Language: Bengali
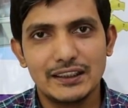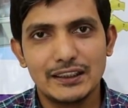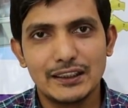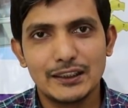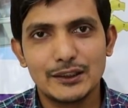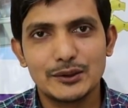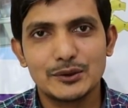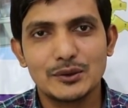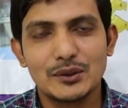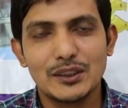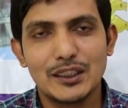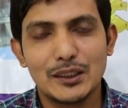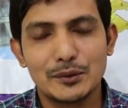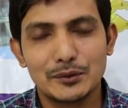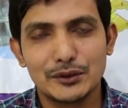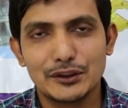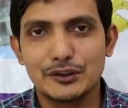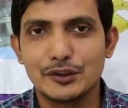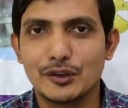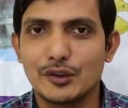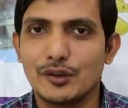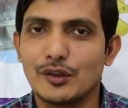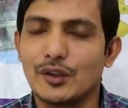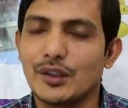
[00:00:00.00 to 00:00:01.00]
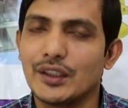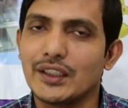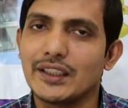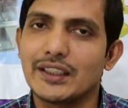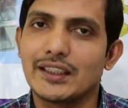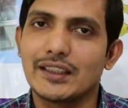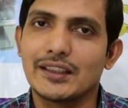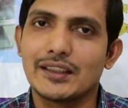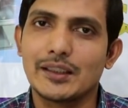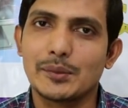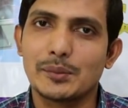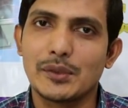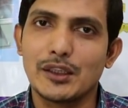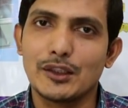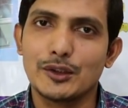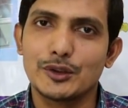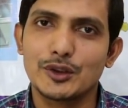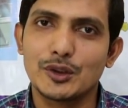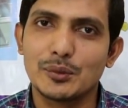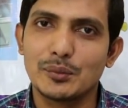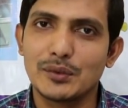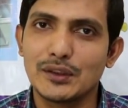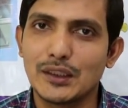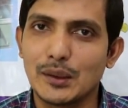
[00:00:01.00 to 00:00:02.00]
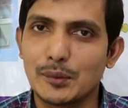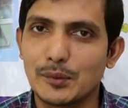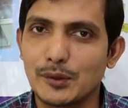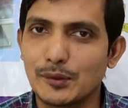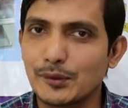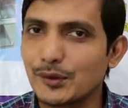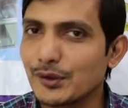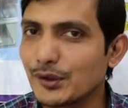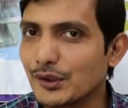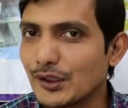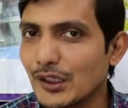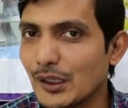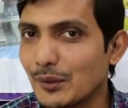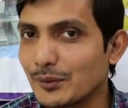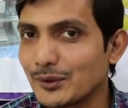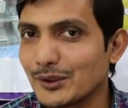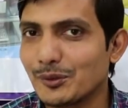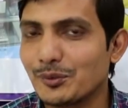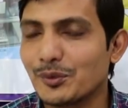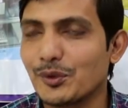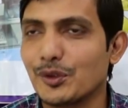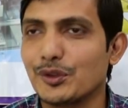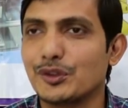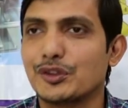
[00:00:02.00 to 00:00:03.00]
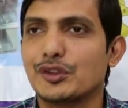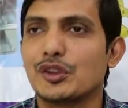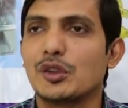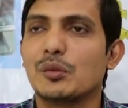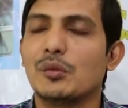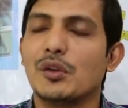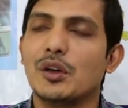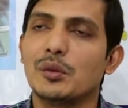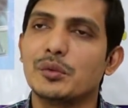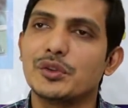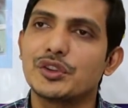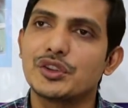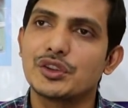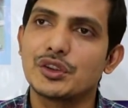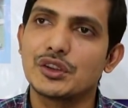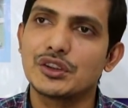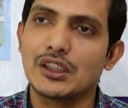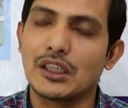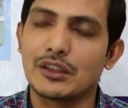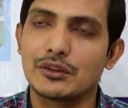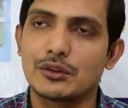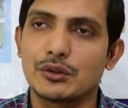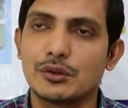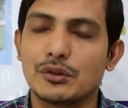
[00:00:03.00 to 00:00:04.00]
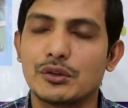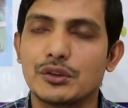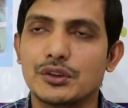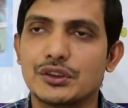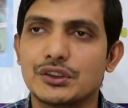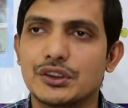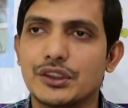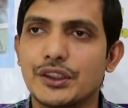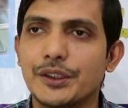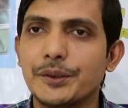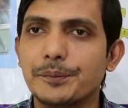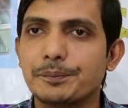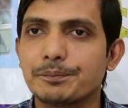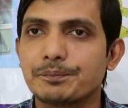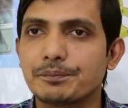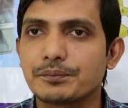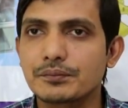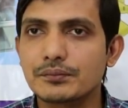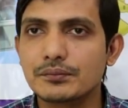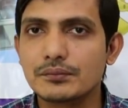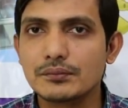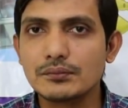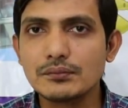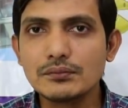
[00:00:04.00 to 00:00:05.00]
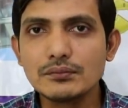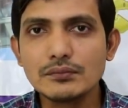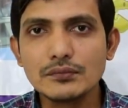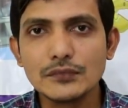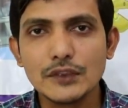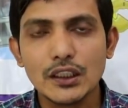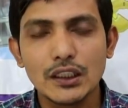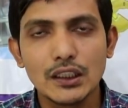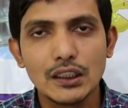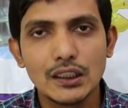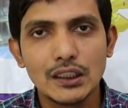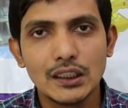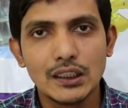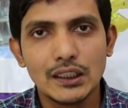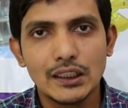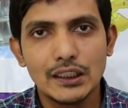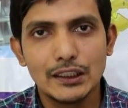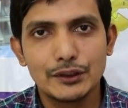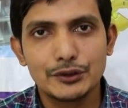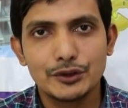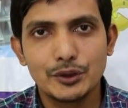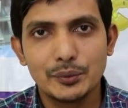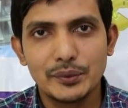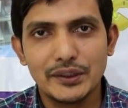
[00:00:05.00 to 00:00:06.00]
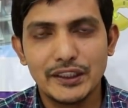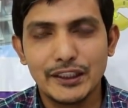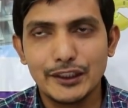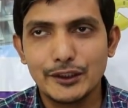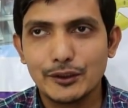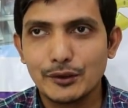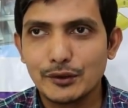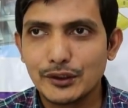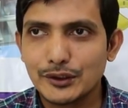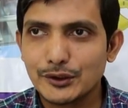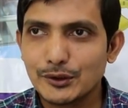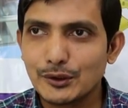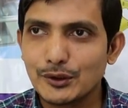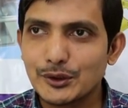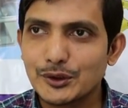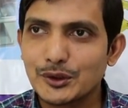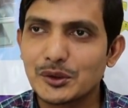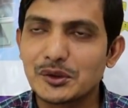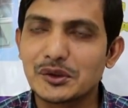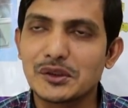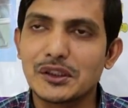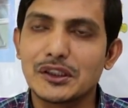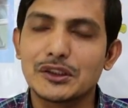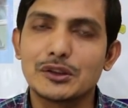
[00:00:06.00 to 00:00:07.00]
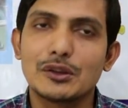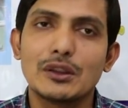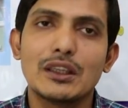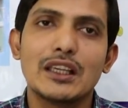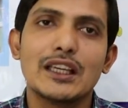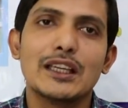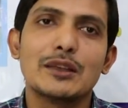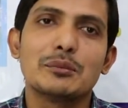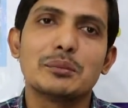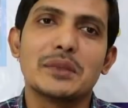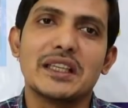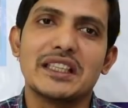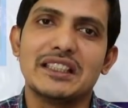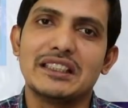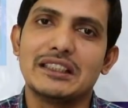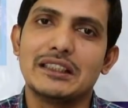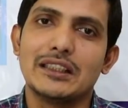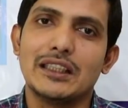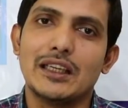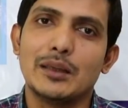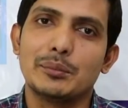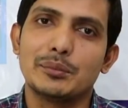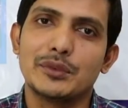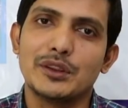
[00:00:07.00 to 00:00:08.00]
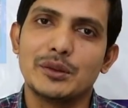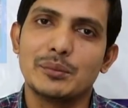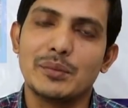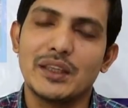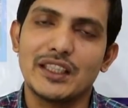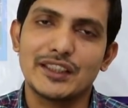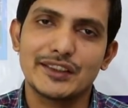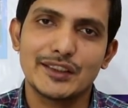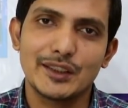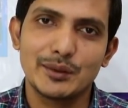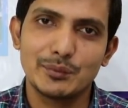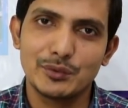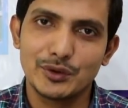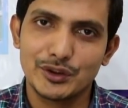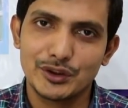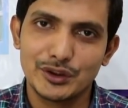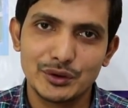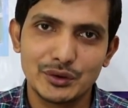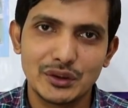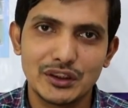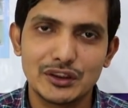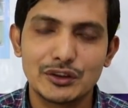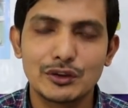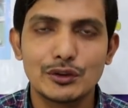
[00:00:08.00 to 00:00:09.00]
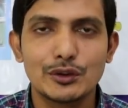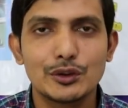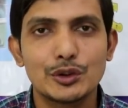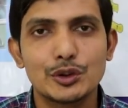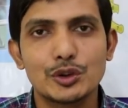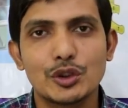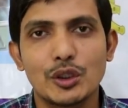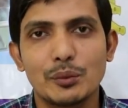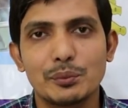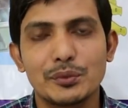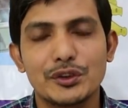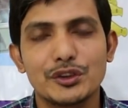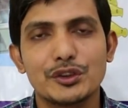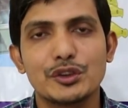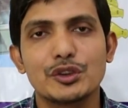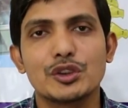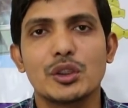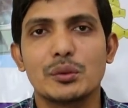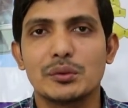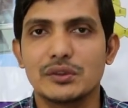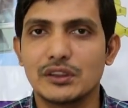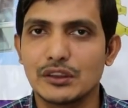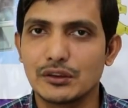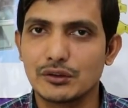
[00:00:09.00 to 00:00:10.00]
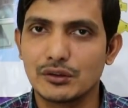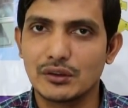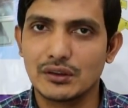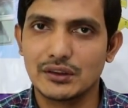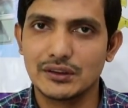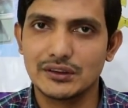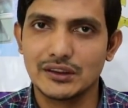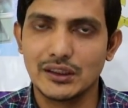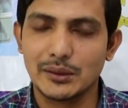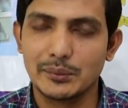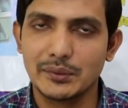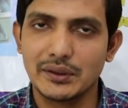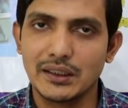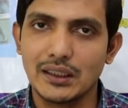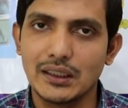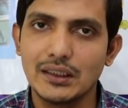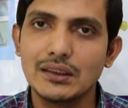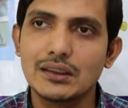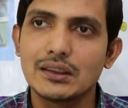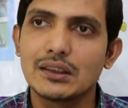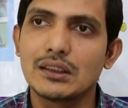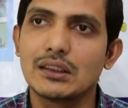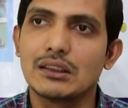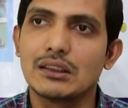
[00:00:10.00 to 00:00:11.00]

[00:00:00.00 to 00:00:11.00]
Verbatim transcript: এটা আসলে আমাদের জন্য অনেক একটা ভালো সম্বন্ধ আমরা মনে করি আমাদের পরিশ্রম অবশ্যই সার্থক হচ্ছে তবে এটাও আসলে সত্য আসলে মানে আপনি বাসায় বসে তো আসলে সব কিছু সমাধান করা যাবে না